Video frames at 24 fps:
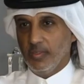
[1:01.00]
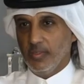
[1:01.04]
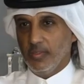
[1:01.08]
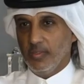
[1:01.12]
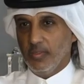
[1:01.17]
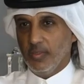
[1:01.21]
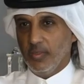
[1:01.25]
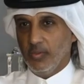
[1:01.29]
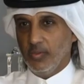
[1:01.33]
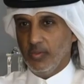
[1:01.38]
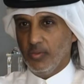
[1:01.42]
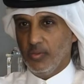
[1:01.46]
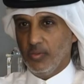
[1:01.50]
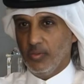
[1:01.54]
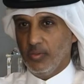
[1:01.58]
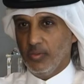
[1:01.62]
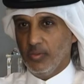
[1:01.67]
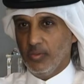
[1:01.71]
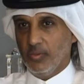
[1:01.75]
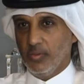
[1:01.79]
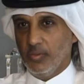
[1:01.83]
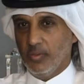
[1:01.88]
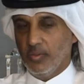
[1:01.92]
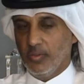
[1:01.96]
لو
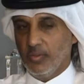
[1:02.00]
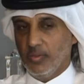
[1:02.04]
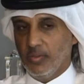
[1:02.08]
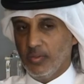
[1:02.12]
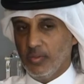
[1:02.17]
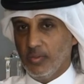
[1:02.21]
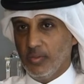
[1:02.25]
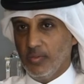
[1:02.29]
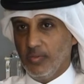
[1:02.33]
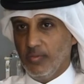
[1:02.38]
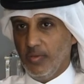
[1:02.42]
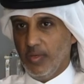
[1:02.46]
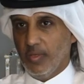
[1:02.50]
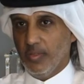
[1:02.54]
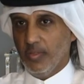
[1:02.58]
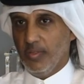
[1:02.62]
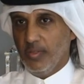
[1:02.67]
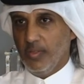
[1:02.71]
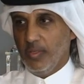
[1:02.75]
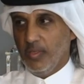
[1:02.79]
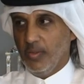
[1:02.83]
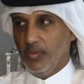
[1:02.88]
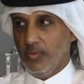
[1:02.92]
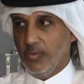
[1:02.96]

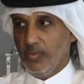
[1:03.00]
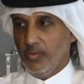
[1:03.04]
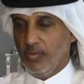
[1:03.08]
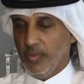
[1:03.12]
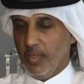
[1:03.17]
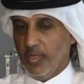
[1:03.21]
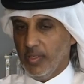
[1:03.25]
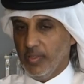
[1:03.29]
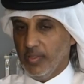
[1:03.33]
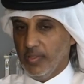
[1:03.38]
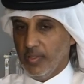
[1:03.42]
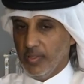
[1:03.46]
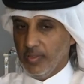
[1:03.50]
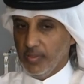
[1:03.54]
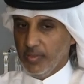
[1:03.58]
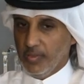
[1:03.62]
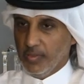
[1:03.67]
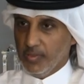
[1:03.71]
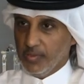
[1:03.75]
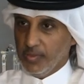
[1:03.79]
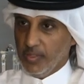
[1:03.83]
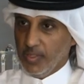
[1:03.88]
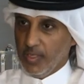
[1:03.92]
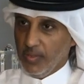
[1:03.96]
اتفقنا أو حددنا
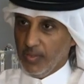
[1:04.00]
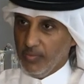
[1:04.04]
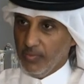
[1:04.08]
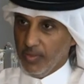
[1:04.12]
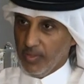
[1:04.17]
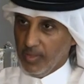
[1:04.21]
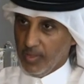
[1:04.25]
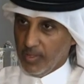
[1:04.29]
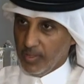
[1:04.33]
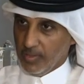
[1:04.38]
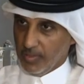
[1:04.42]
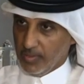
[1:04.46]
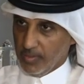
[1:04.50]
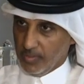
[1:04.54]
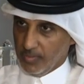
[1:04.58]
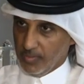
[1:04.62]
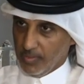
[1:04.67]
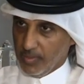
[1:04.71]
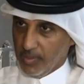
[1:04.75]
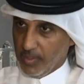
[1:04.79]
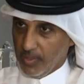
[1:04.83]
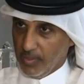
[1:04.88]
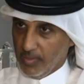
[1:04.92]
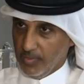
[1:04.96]
شو الأفضل حق
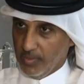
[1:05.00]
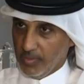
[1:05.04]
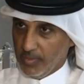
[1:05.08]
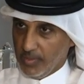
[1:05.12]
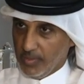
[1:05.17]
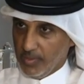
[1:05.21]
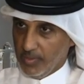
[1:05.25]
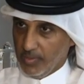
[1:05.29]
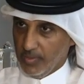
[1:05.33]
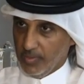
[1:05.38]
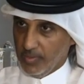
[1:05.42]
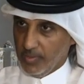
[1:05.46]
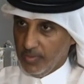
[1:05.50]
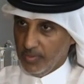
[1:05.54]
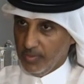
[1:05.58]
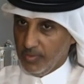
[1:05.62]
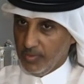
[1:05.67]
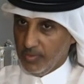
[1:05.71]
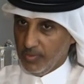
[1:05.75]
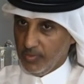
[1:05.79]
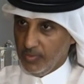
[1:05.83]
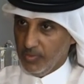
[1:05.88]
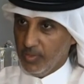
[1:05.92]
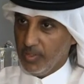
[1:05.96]
المنتخبات هذه
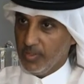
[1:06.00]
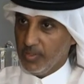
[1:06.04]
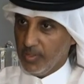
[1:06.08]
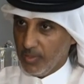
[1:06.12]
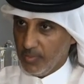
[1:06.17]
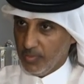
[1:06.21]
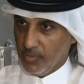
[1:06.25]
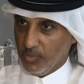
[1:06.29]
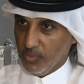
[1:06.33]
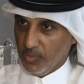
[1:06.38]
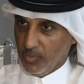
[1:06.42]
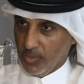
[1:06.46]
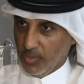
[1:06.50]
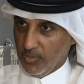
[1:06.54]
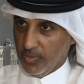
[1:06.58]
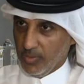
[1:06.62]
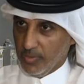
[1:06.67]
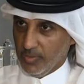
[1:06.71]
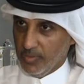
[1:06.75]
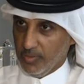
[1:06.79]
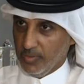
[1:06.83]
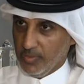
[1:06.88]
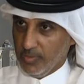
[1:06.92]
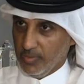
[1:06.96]
ونختار بطولة
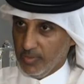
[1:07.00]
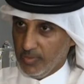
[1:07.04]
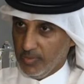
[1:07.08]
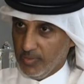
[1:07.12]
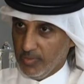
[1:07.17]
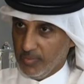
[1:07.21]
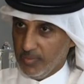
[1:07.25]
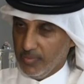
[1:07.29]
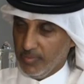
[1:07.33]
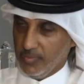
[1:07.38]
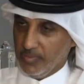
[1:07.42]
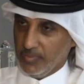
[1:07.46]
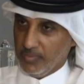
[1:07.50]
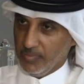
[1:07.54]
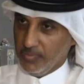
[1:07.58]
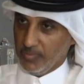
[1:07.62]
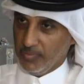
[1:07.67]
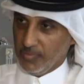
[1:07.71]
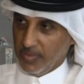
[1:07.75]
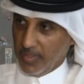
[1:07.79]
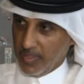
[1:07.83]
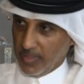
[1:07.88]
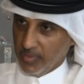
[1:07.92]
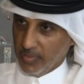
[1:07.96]
واحدة
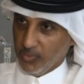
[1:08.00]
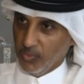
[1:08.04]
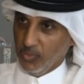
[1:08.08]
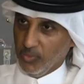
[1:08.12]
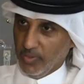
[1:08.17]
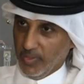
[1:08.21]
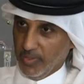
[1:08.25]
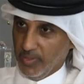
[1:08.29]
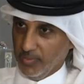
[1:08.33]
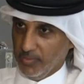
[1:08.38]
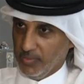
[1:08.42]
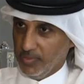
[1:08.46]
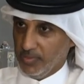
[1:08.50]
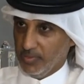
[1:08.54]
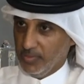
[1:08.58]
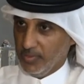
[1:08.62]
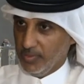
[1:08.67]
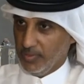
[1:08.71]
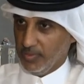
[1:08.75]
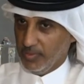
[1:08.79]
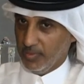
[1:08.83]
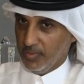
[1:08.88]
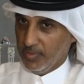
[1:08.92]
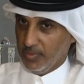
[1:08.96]
على طول يعني مش
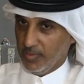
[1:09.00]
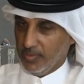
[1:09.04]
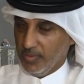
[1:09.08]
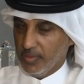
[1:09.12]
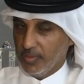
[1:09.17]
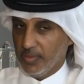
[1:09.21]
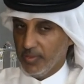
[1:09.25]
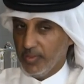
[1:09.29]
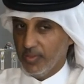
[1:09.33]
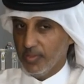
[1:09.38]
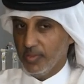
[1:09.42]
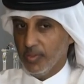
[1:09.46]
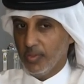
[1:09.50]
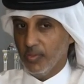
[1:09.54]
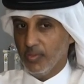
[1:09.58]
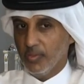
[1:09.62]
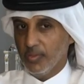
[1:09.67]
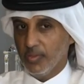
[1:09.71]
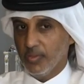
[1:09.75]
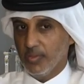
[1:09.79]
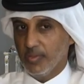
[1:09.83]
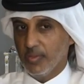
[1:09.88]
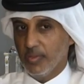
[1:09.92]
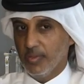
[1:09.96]
عشان
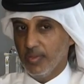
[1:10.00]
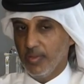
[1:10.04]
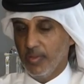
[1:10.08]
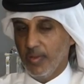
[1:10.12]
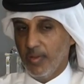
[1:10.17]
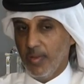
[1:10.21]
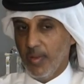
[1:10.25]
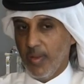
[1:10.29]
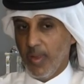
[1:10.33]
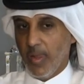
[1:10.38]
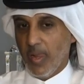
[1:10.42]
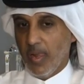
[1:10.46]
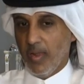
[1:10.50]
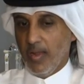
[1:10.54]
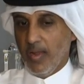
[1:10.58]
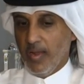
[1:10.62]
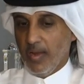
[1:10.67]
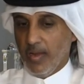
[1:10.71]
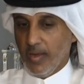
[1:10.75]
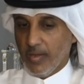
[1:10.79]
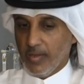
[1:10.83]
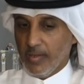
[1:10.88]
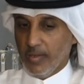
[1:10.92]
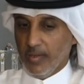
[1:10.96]
التوقيت
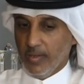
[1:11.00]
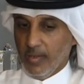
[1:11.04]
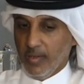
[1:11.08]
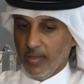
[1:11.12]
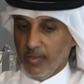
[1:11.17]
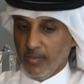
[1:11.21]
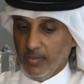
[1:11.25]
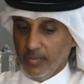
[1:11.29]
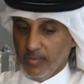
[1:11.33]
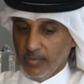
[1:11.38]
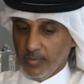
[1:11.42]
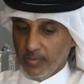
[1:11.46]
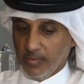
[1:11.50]
لكن الآن